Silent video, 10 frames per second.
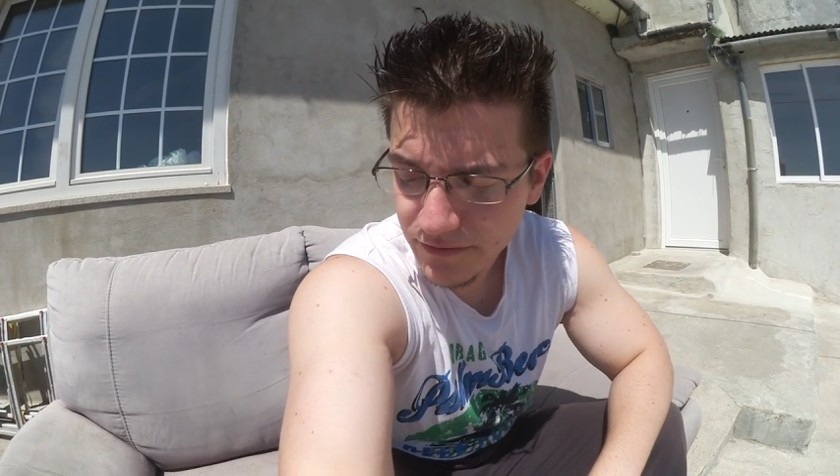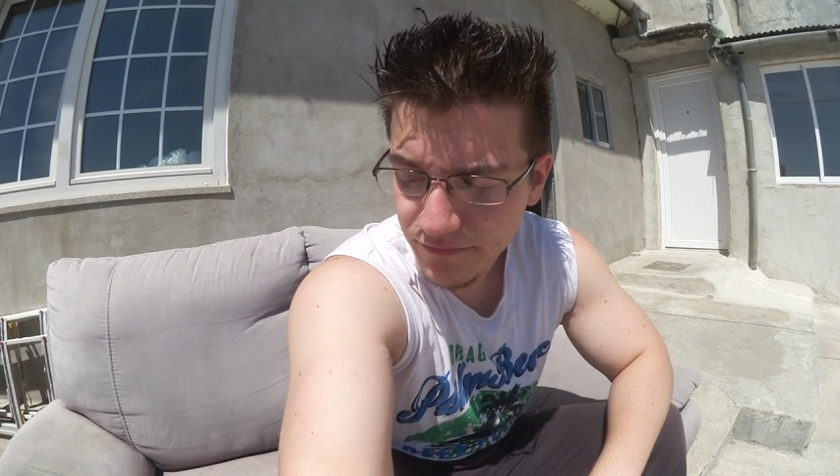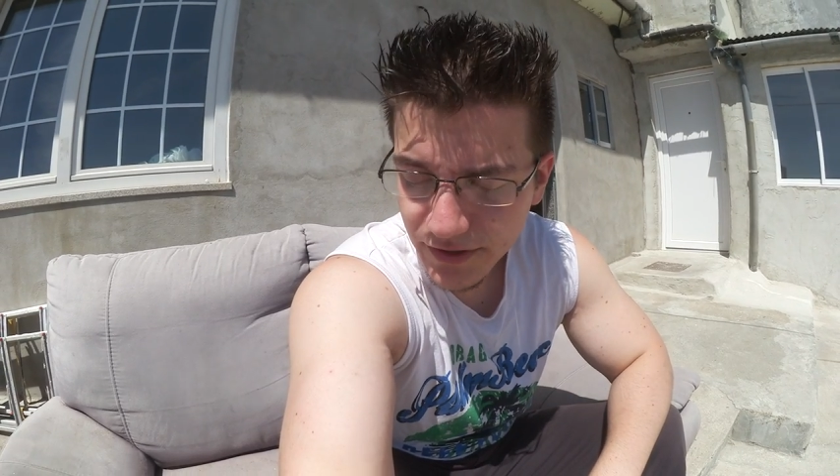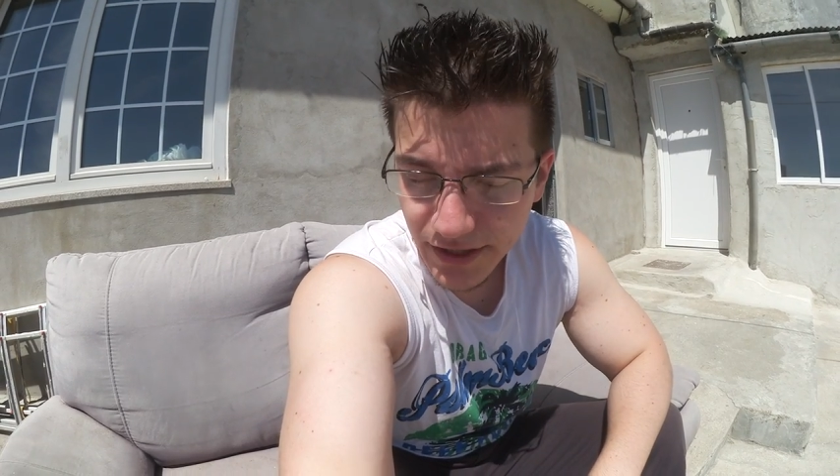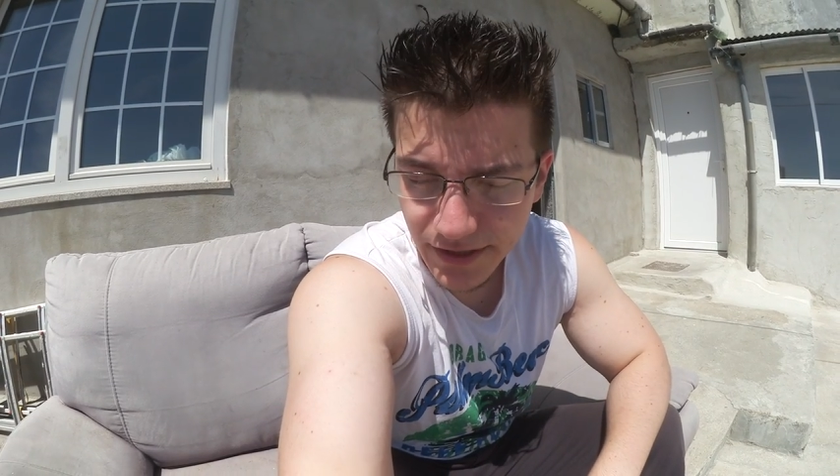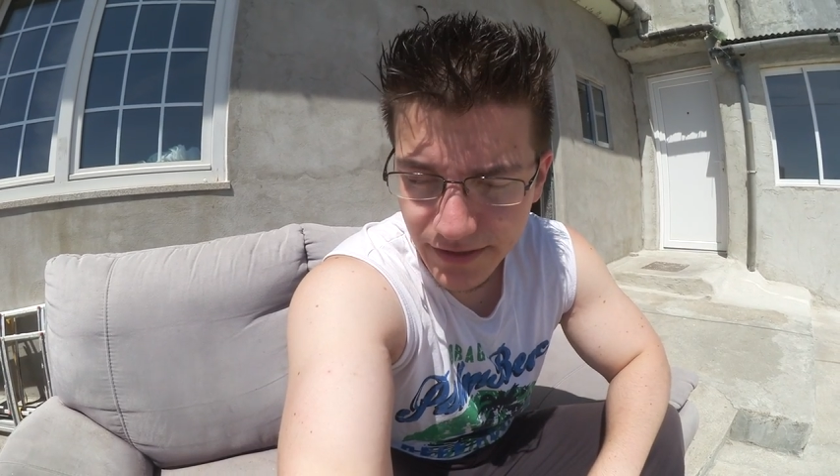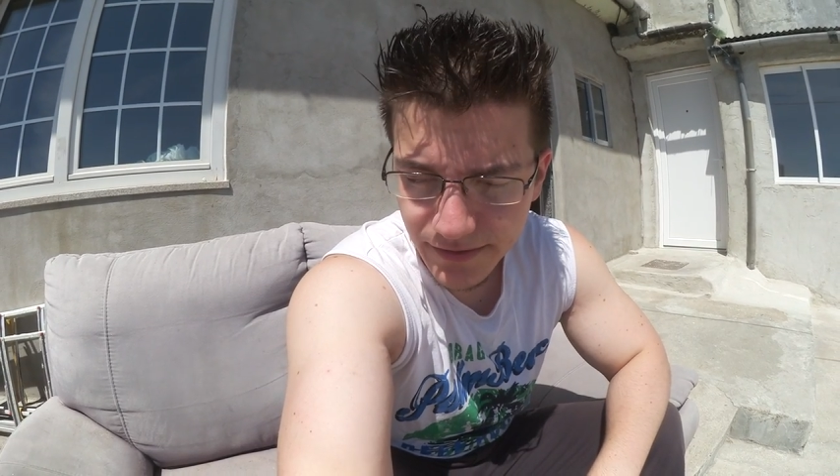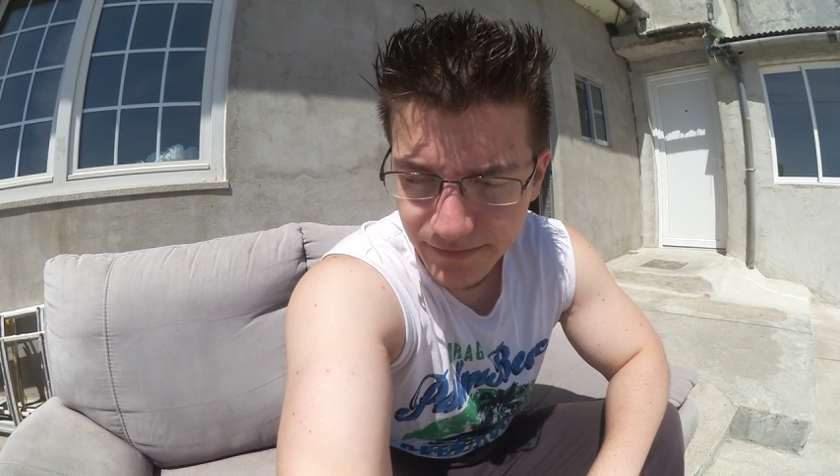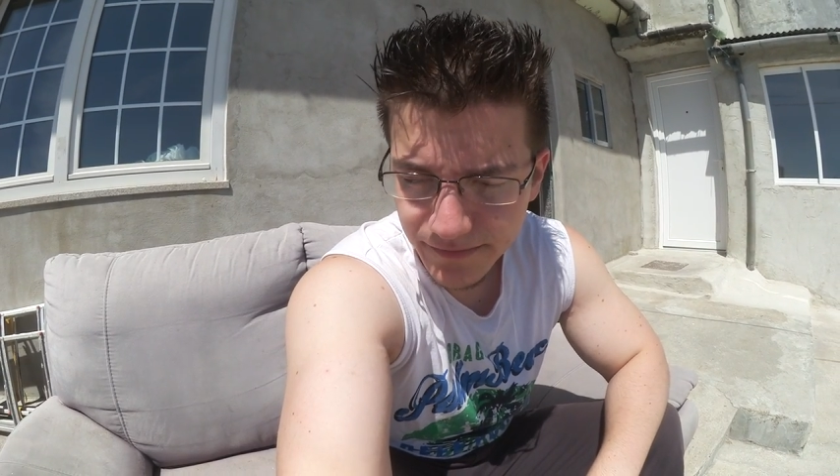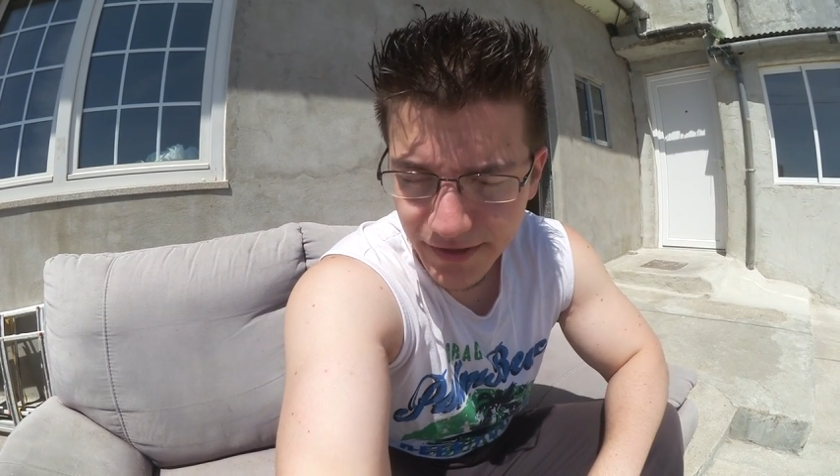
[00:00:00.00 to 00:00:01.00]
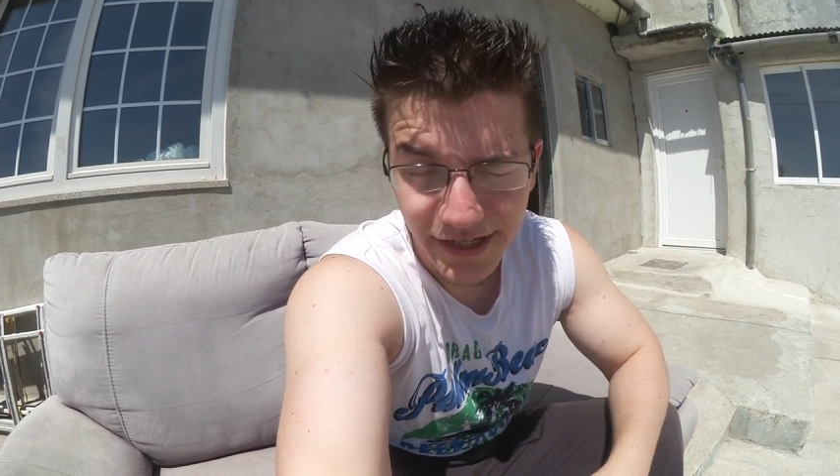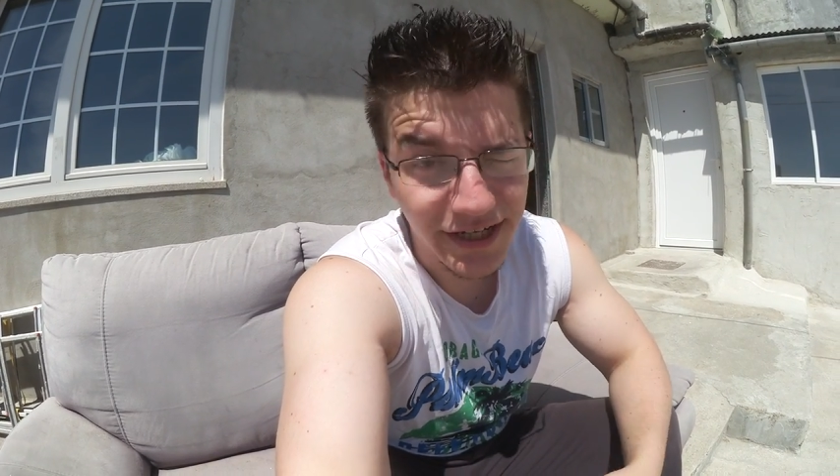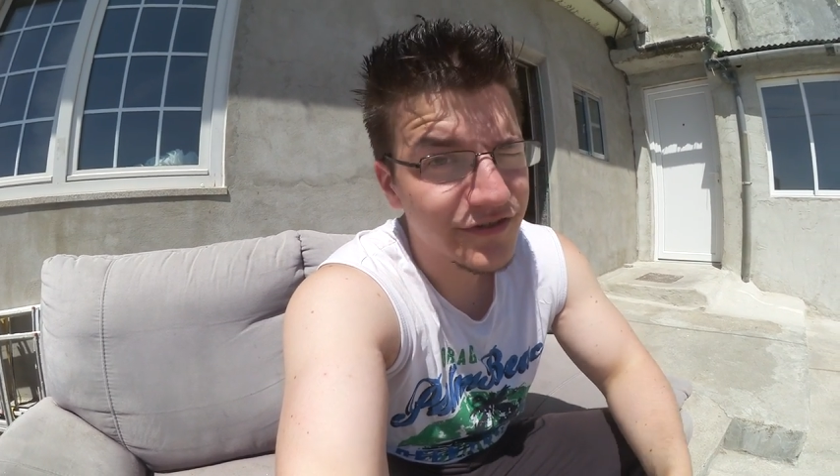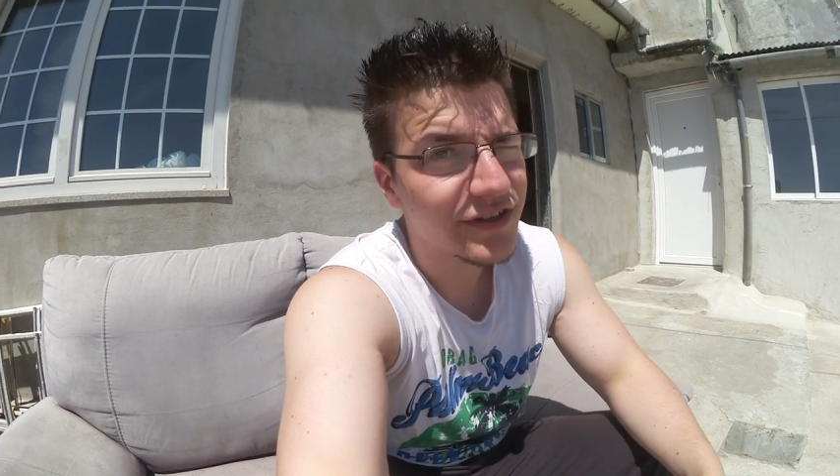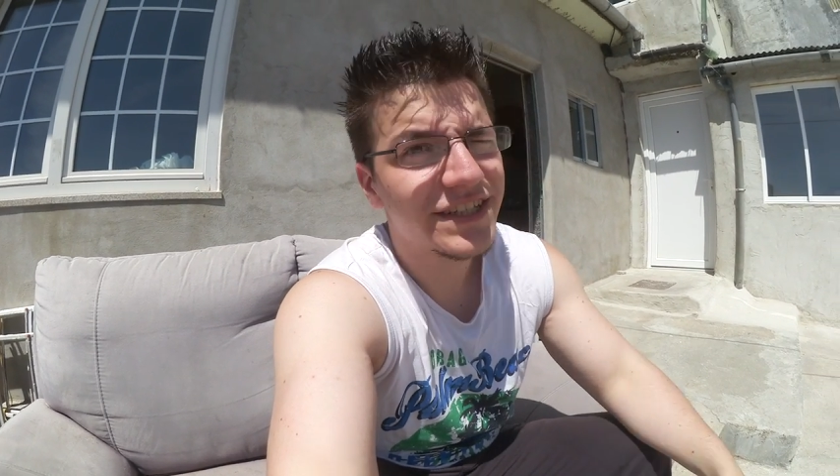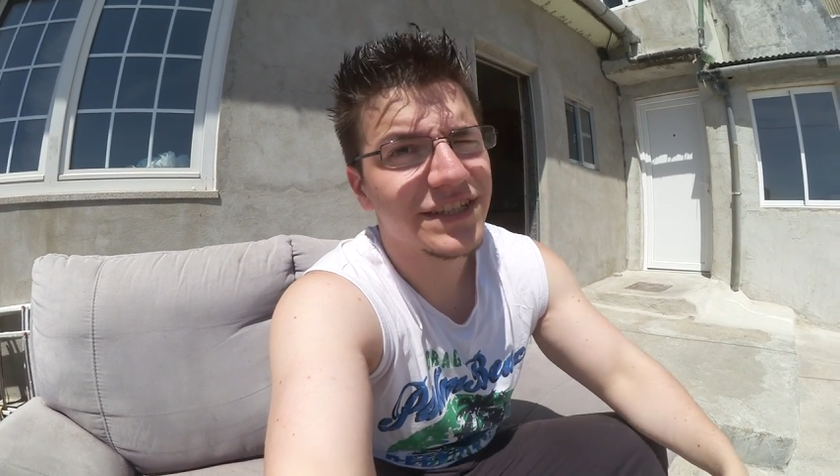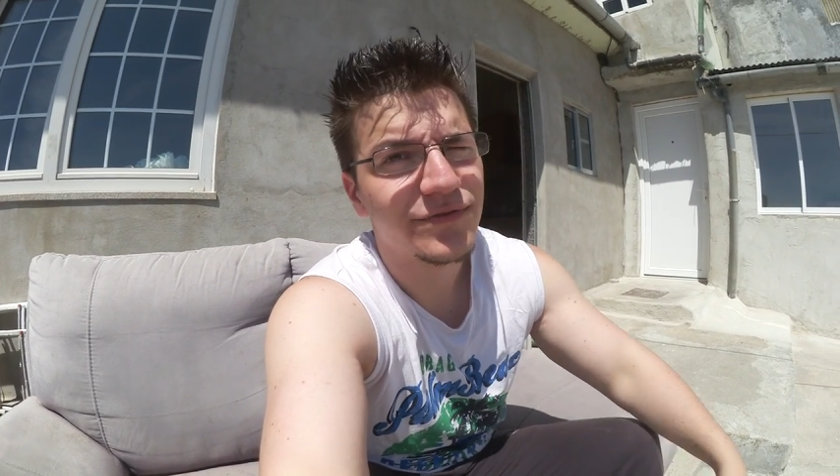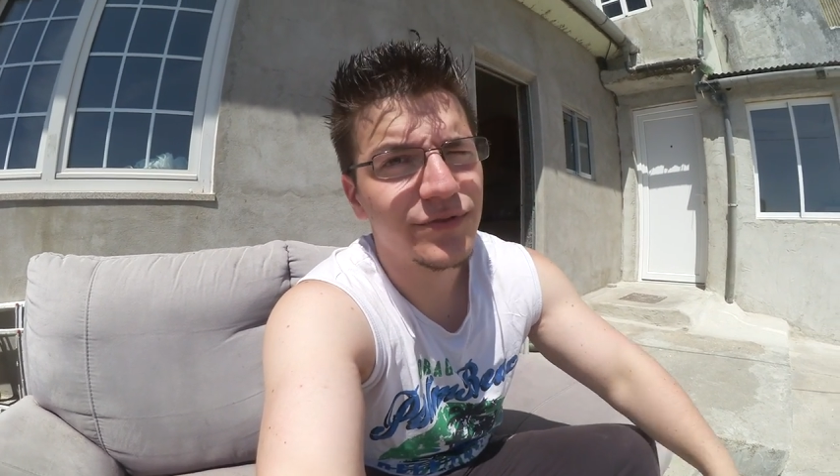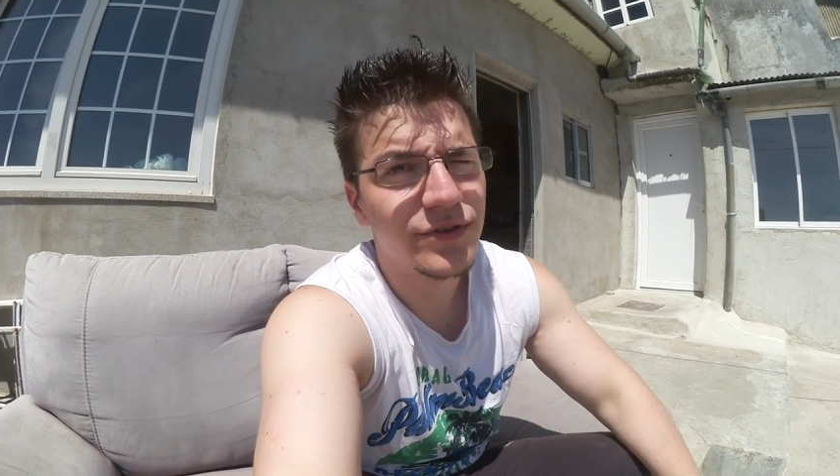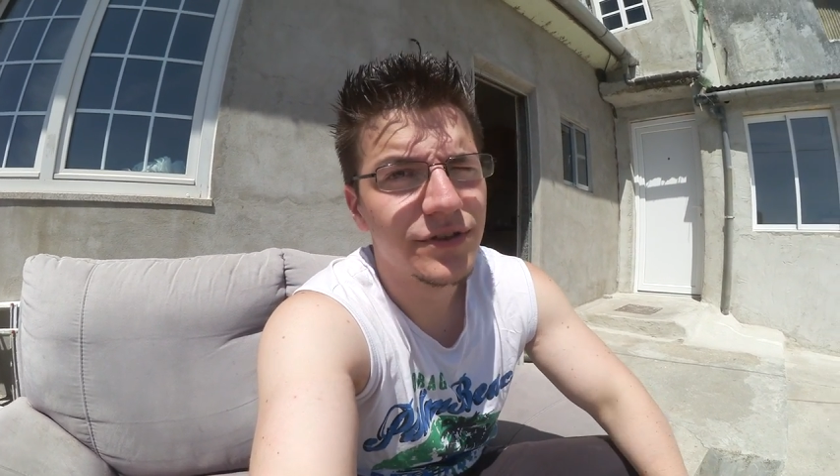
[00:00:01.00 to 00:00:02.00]
weil ich kann zwar nichts
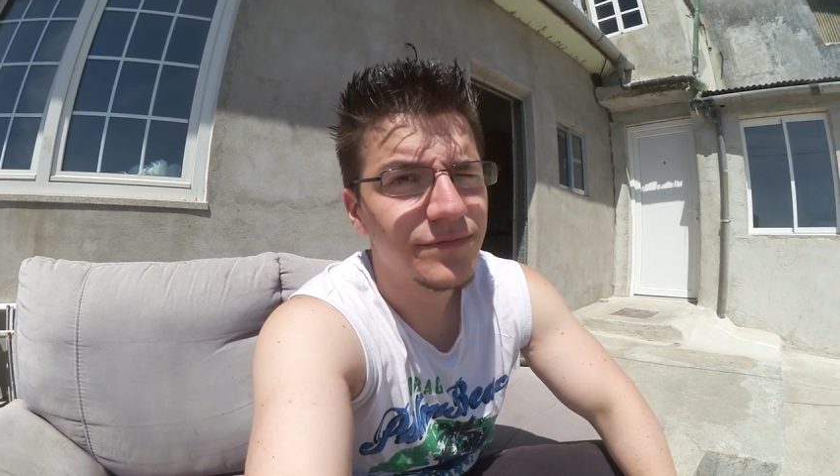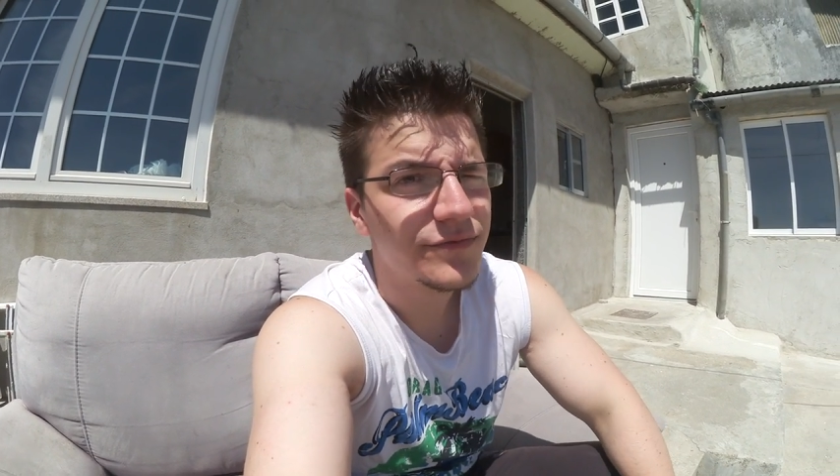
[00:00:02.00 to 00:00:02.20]
dafür,